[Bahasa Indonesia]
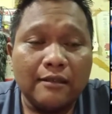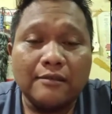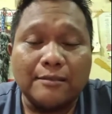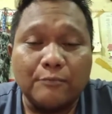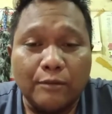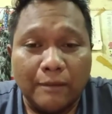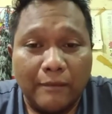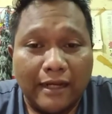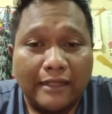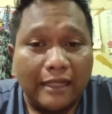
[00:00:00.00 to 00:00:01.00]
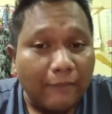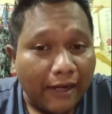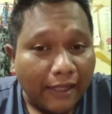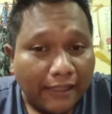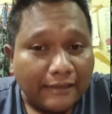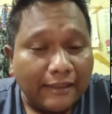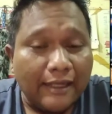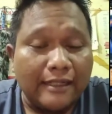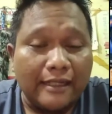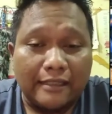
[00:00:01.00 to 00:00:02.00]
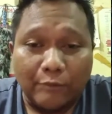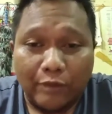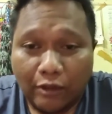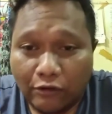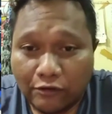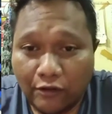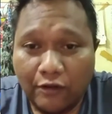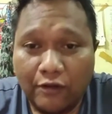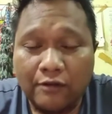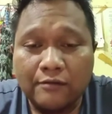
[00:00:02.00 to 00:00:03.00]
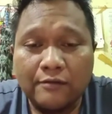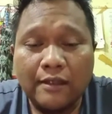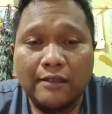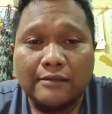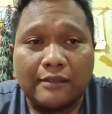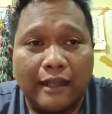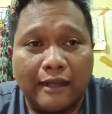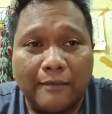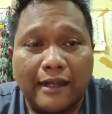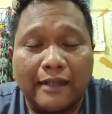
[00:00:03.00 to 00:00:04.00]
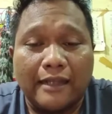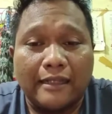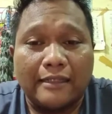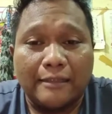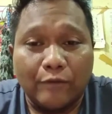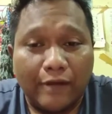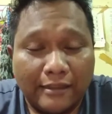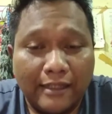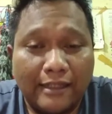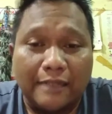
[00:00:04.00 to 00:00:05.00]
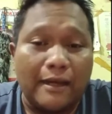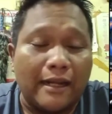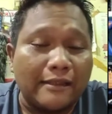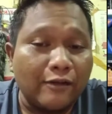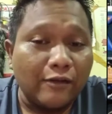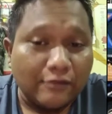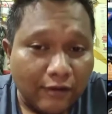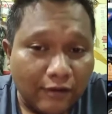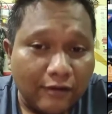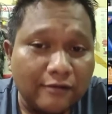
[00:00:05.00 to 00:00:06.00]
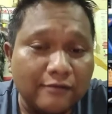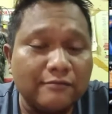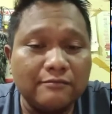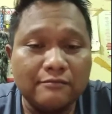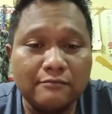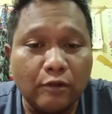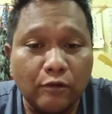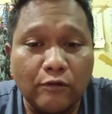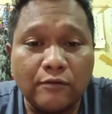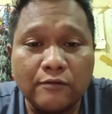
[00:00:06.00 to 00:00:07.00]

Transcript: Sebelum lebaran dari barat aja, dari timurnya kosong. Setelah lebaran dari timur aja, dari baratnya kosong. Tuh. Gitu.